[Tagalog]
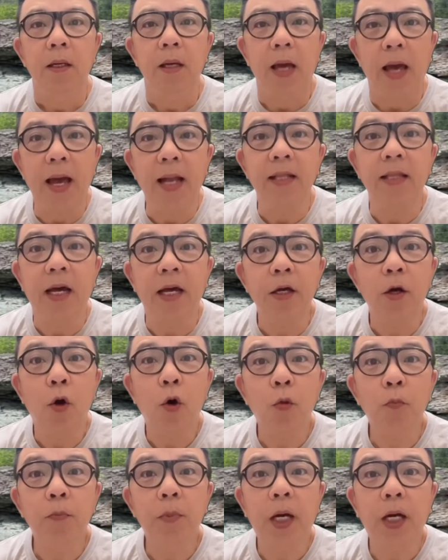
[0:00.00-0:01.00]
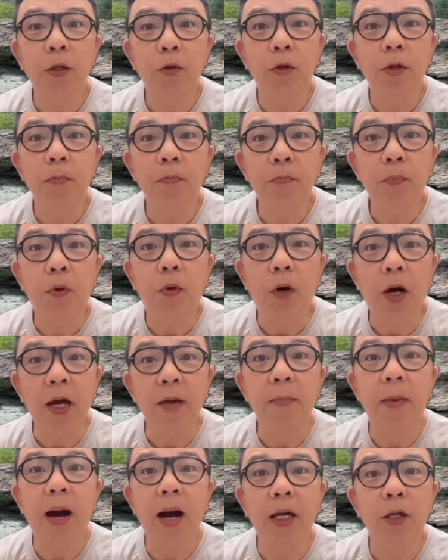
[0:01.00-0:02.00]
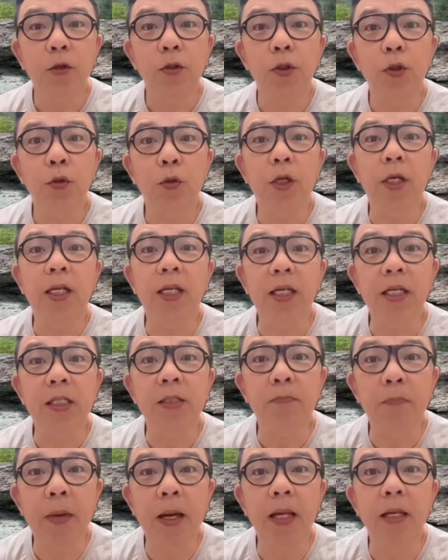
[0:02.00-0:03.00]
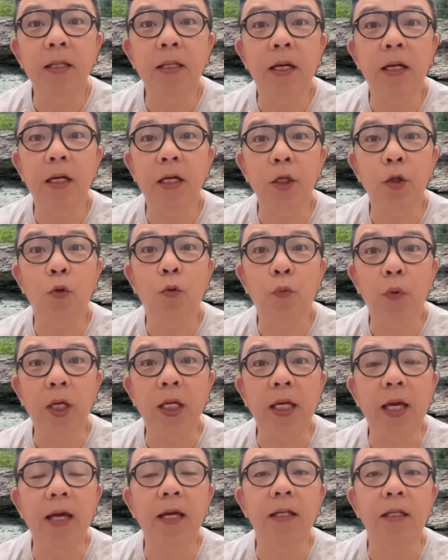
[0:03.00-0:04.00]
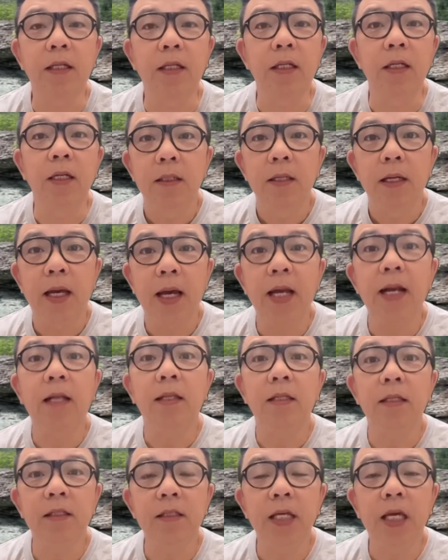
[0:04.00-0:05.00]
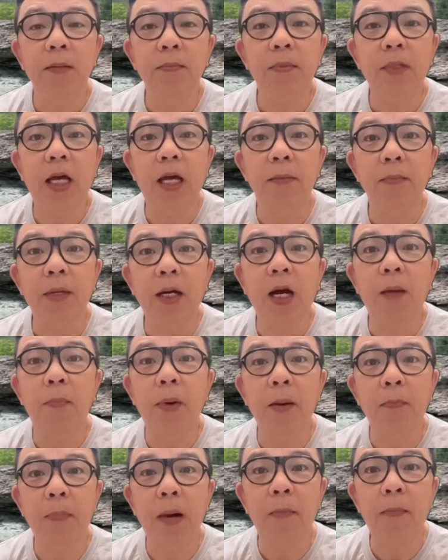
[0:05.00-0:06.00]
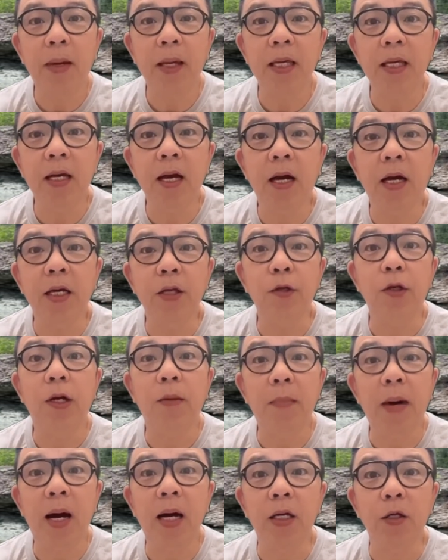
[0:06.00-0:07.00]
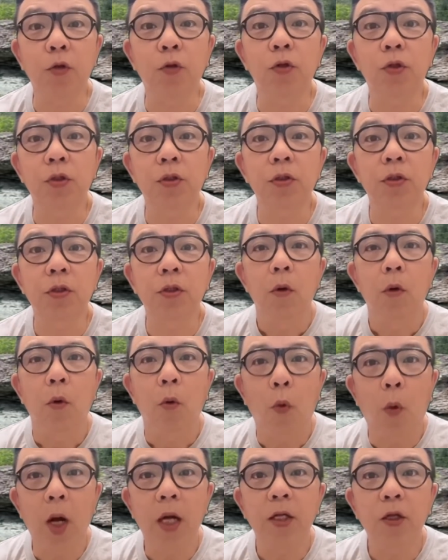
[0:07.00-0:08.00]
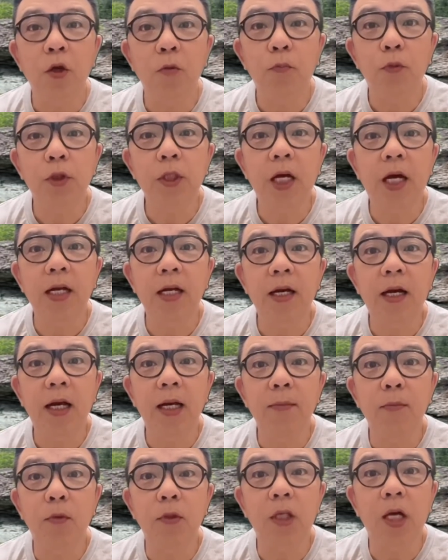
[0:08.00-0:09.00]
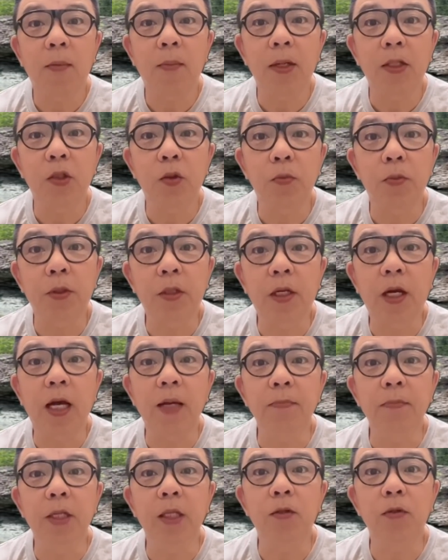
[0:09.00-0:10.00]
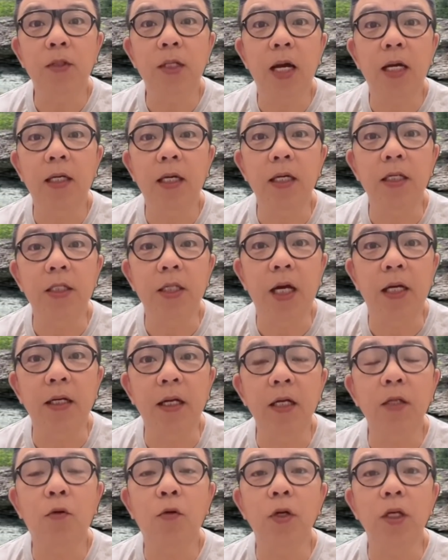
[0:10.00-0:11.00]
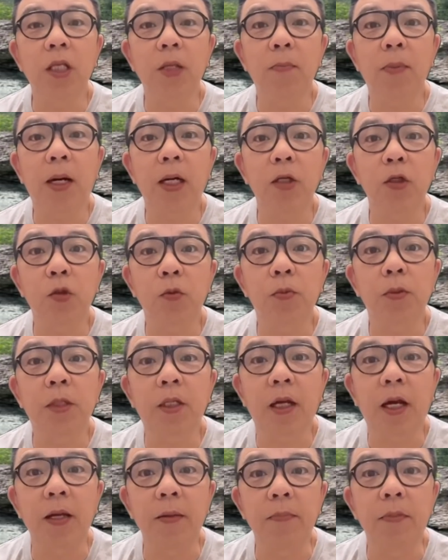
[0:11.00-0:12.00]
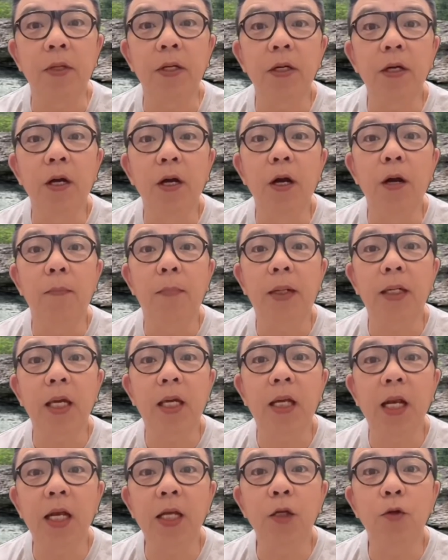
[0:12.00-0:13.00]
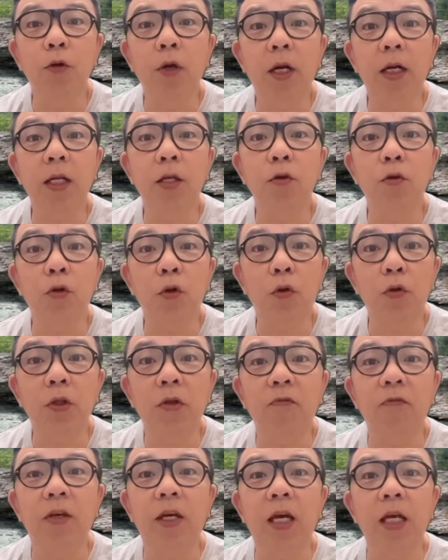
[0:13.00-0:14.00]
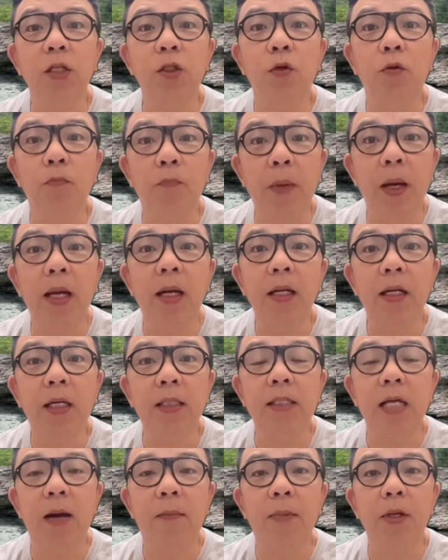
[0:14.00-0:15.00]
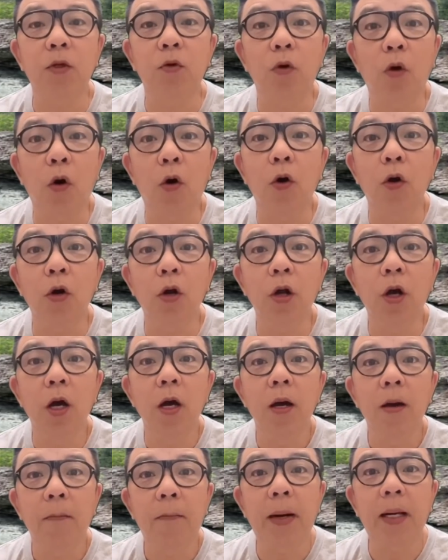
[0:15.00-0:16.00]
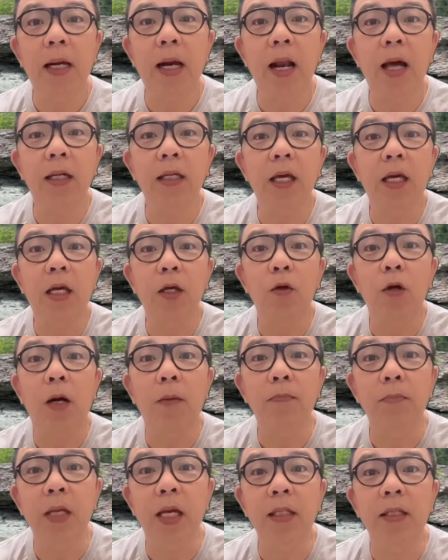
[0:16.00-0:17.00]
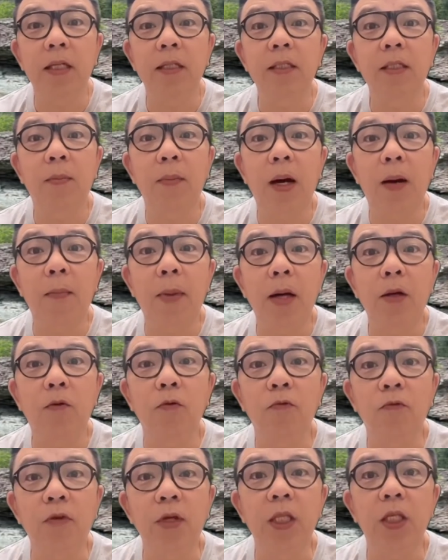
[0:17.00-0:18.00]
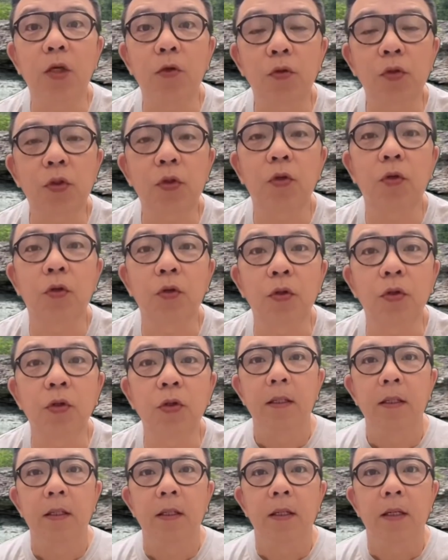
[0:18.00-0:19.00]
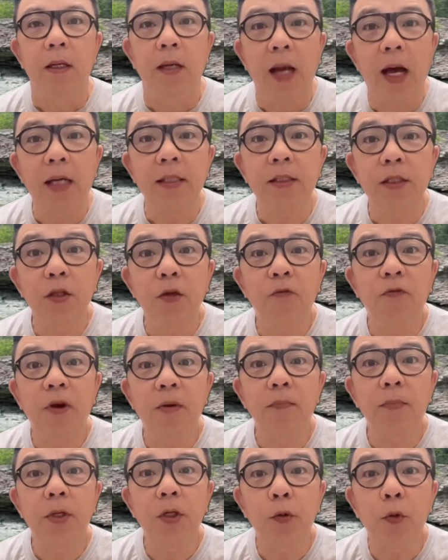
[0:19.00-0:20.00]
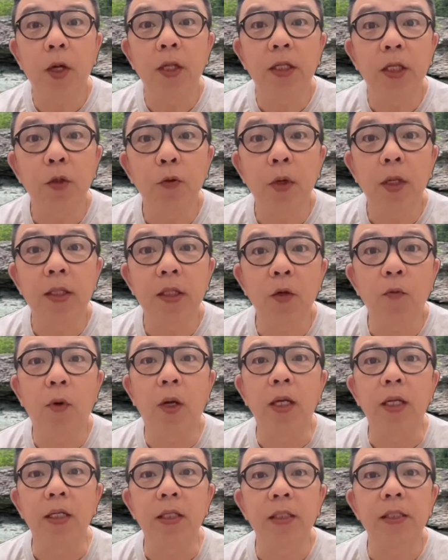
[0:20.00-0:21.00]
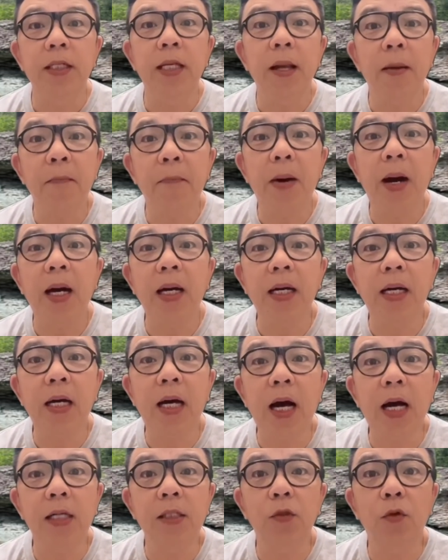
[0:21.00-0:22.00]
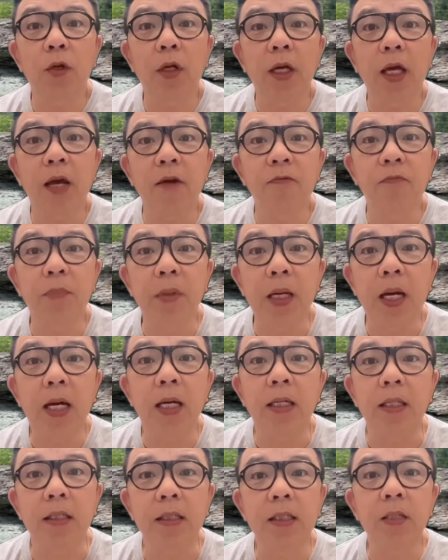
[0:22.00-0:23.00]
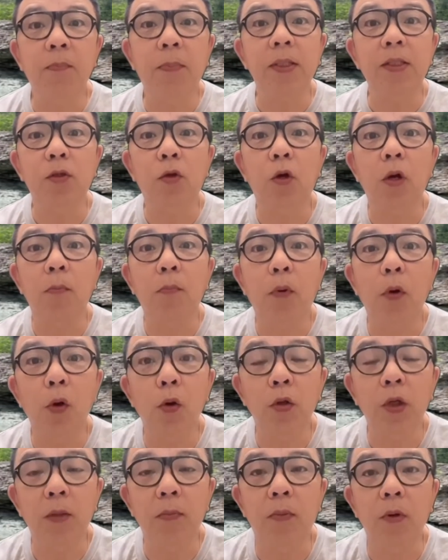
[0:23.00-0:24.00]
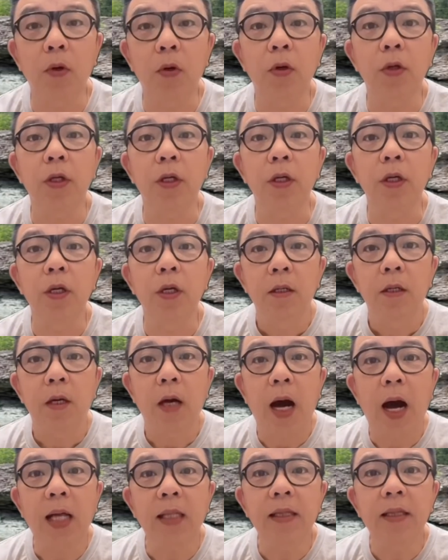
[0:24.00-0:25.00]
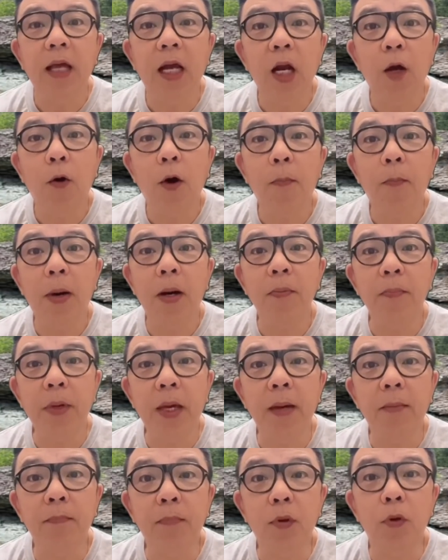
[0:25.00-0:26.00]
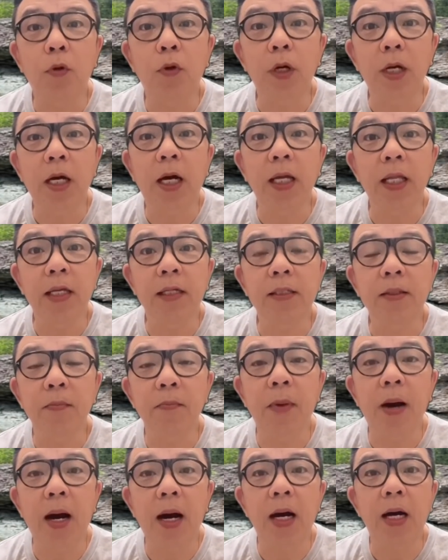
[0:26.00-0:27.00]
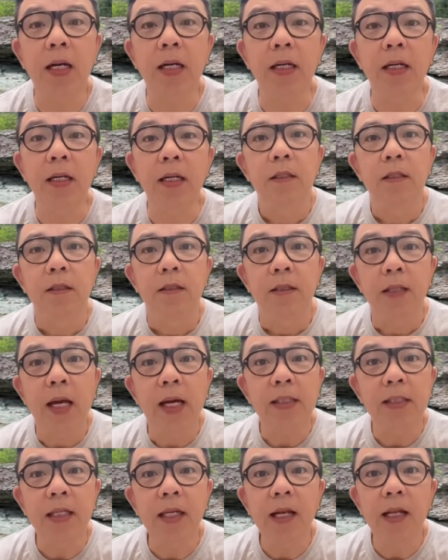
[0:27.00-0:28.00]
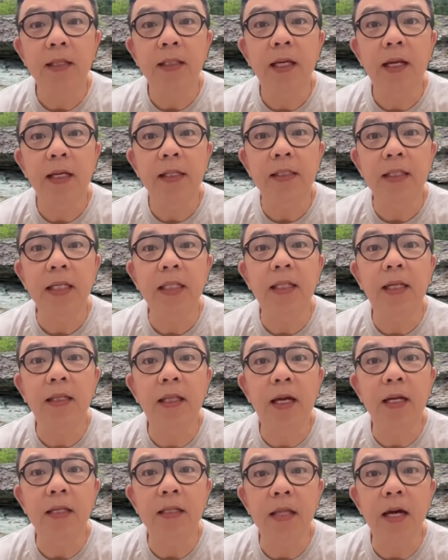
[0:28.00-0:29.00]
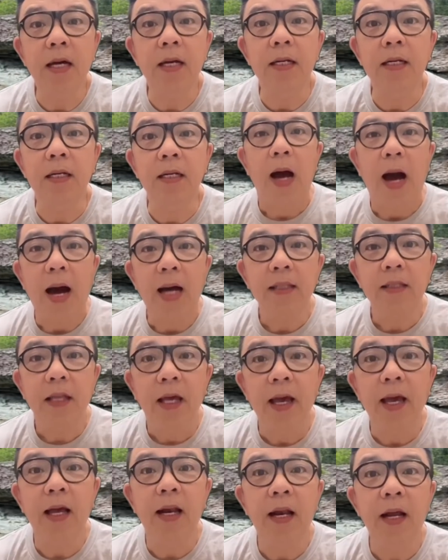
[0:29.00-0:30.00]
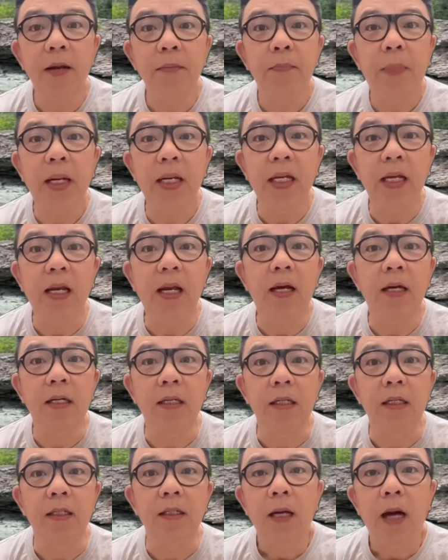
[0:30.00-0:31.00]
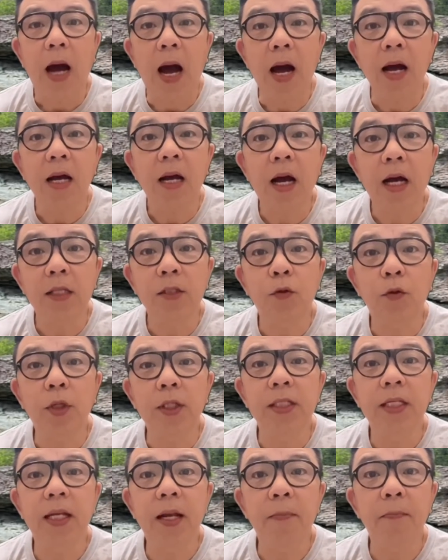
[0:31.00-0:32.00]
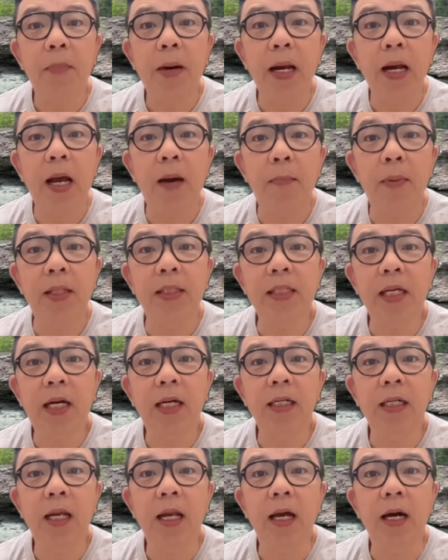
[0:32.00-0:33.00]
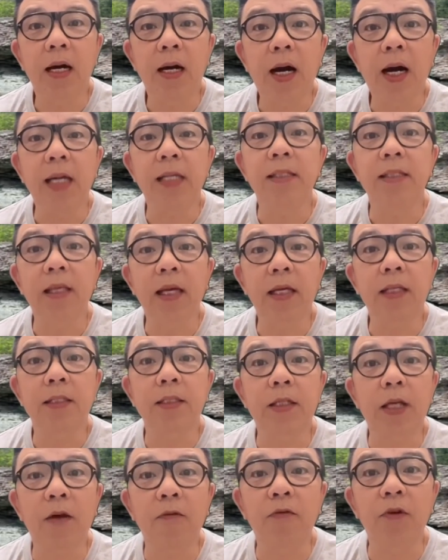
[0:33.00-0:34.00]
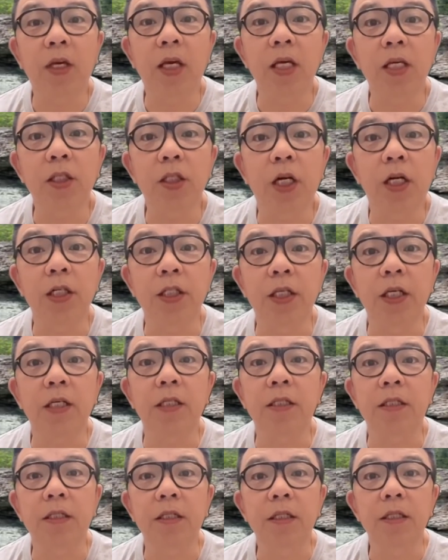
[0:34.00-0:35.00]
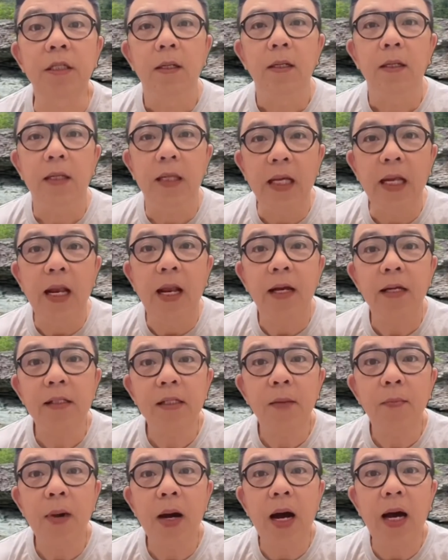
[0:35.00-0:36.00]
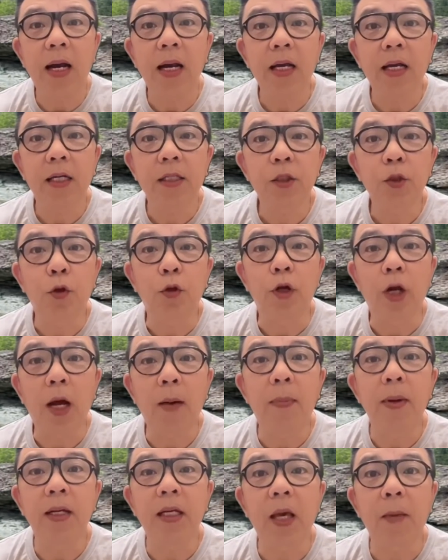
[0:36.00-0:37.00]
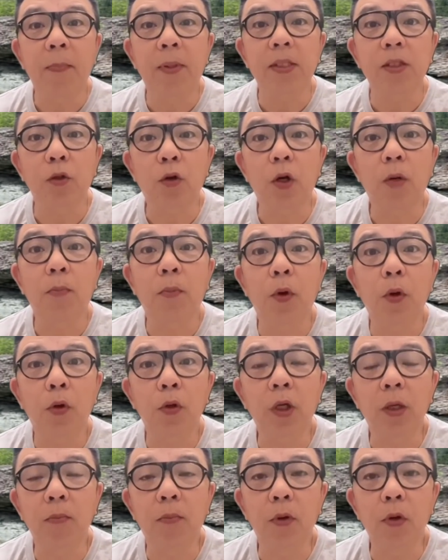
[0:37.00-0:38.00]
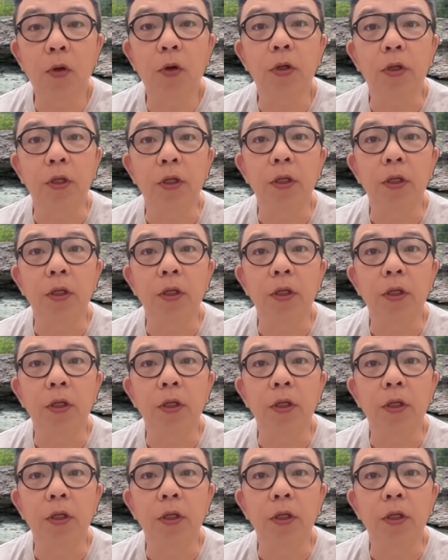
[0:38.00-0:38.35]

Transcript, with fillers: And I hope kayo rin po ay maayos nyong ini-spend ang inyong weekend. And at the same time, nakapagpapahinga kayo ng maayos. Huwag niyo po sanang kalimutang mag-subscribe dito sa aking channel kung hindi pa kayo subscriber. Pakiclick niyo na rin yung notification bell kasama yung all para lagi kayong updated sa mga bagong videos ko. Last November 2021, sinampahan ng kaso ng FBI si Pastor Apollo Kiboloy at dalawa pang miyembro ng kanyang simbahan na sina Teresita Dandan at Helen Panilag. Ang kasong isinampa laban sa kanila ay sex trafficking charges. Ilan sa mga alegasyon laban kay Pastor Apollo Kibuloy